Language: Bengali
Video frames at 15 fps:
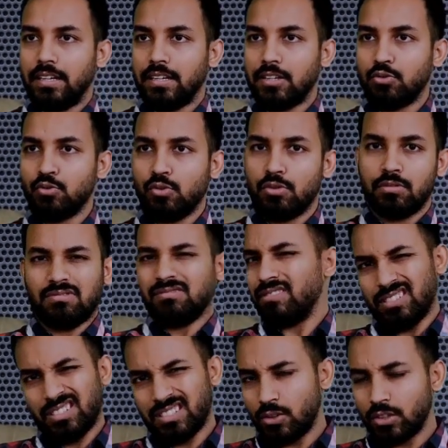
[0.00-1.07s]
এটা শুকর
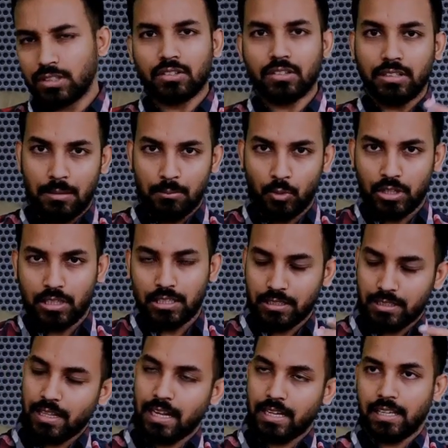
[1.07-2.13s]
আছে কথা কথা
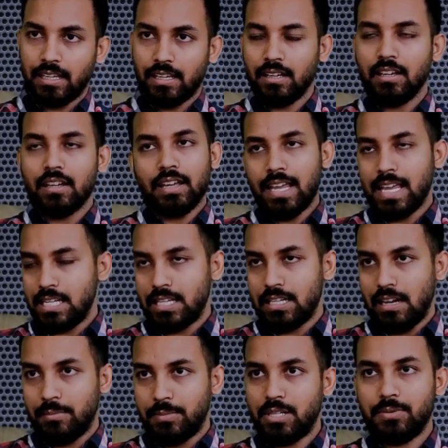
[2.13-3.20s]
ময়লাতে থাকে এই সে
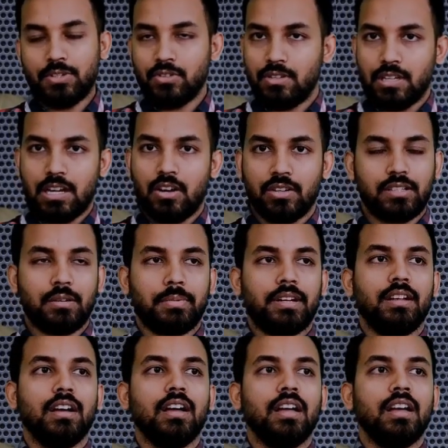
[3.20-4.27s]
হাবিজাবি এর জন্য খাওয়া যাবে
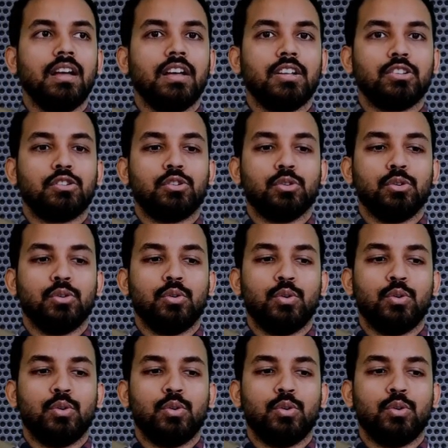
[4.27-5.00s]
না তো